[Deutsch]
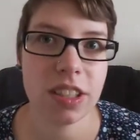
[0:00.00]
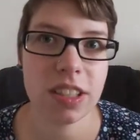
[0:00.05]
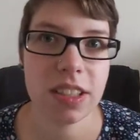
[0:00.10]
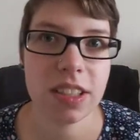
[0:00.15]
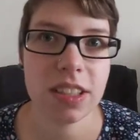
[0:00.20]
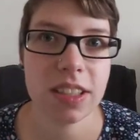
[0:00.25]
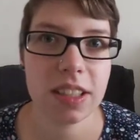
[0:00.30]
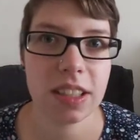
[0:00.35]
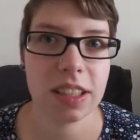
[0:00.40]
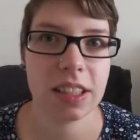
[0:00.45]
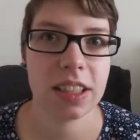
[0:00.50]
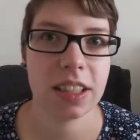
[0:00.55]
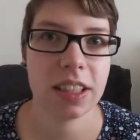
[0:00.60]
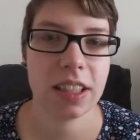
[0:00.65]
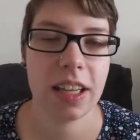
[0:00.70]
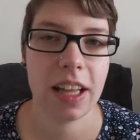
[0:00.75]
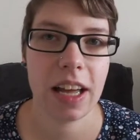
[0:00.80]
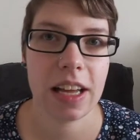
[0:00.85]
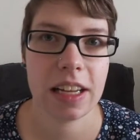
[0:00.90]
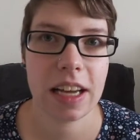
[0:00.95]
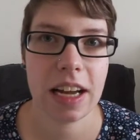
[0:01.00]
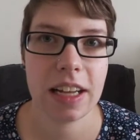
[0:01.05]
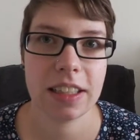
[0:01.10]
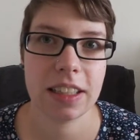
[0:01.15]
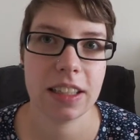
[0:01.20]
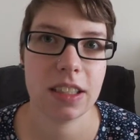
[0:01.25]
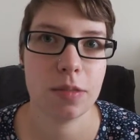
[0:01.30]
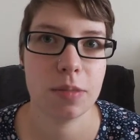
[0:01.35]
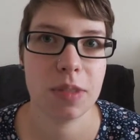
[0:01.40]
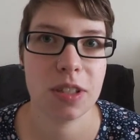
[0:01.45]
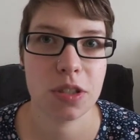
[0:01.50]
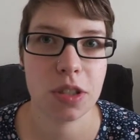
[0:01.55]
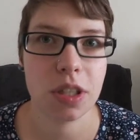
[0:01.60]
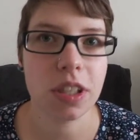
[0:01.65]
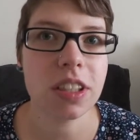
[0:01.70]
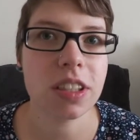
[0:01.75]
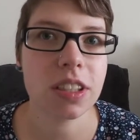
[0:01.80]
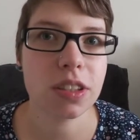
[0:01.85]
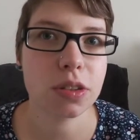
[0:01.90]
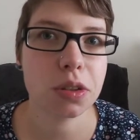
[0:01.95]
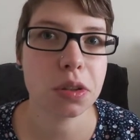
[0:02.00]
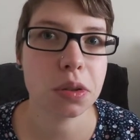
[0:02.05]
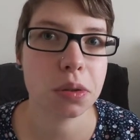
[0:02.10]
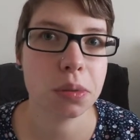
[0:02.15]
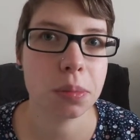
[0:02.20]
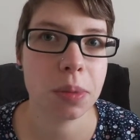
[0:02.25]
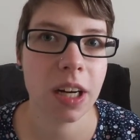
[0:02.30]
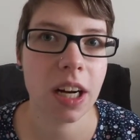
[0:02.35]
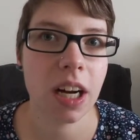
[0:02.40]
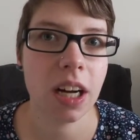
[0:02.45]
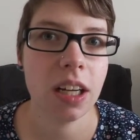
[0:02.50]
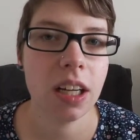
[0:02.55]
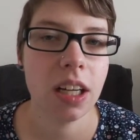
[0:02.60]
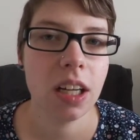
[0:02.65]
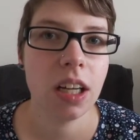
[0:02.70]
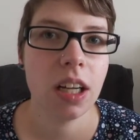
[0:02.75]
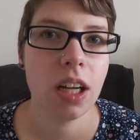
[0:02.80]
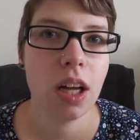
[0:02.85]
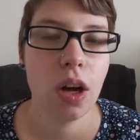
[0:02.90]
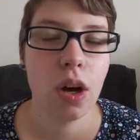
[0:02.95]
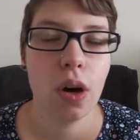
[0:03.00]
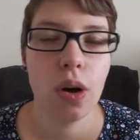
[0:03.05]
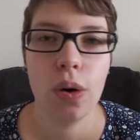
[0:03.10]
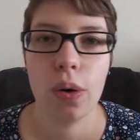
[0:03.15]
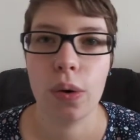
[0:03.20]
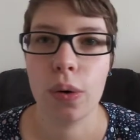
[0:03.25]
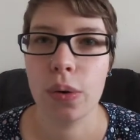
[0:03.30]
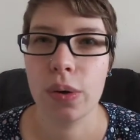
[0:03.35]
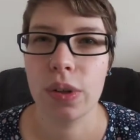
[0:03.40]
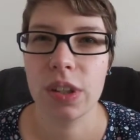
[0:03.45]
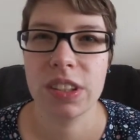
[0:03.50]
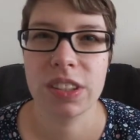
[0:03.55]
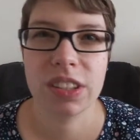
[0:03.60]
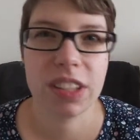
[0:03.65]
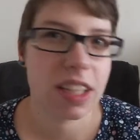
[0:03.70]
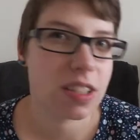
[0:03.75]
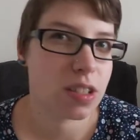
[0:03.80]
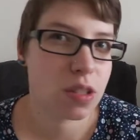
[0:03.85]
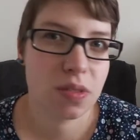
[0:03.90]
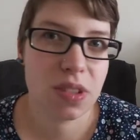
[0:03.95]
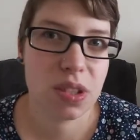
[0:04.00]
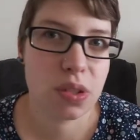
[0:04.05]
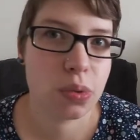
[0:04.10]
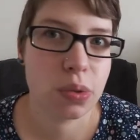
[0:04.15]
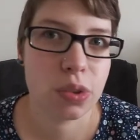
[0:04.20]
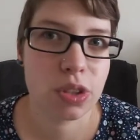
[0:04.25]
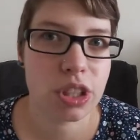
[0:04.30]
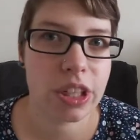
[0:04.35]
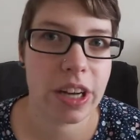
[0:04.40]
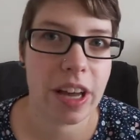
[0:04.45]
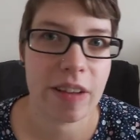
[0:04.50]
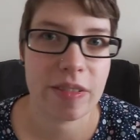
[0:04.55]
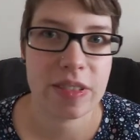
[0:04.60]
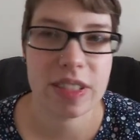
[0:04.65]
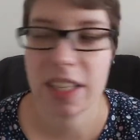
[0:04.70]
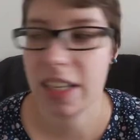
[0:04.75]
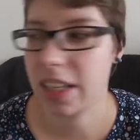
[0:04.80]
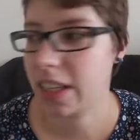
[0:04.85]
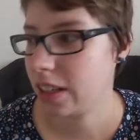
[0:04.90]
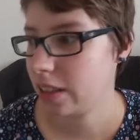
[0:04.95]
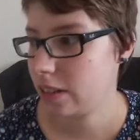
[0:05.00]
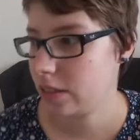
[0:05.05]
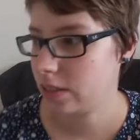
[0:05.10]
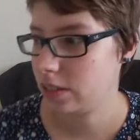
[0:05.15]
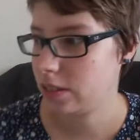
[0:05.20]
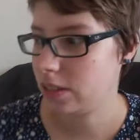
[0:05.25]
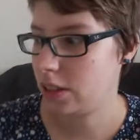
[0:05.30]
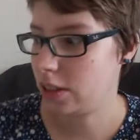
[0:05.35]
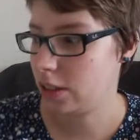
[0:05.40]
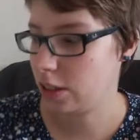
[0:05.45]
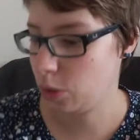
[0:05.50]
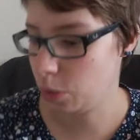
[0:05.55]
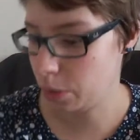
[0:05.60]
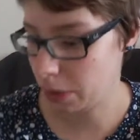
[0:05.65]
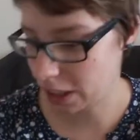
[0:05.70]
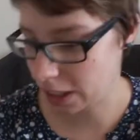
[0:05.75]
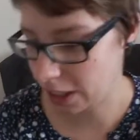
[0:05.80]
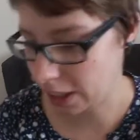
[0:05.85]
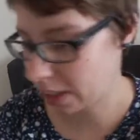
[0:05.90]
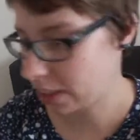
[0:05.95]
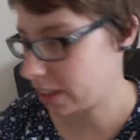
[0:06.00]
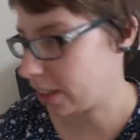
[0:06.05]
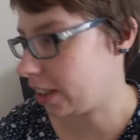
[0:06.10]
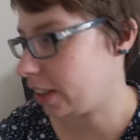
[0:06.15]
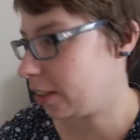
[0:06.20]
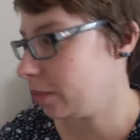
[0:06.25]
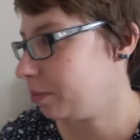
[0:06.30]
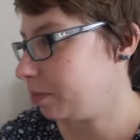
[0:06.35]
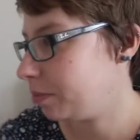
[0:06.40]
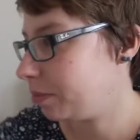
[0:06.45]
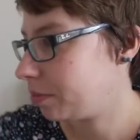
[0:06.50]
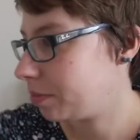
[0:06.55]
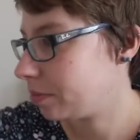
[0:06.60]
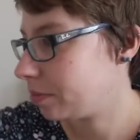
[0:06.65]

ist, denn der Kleine hat dann immer Söckchen drüber und hat sowieso einen Schlafsack über Nacht an.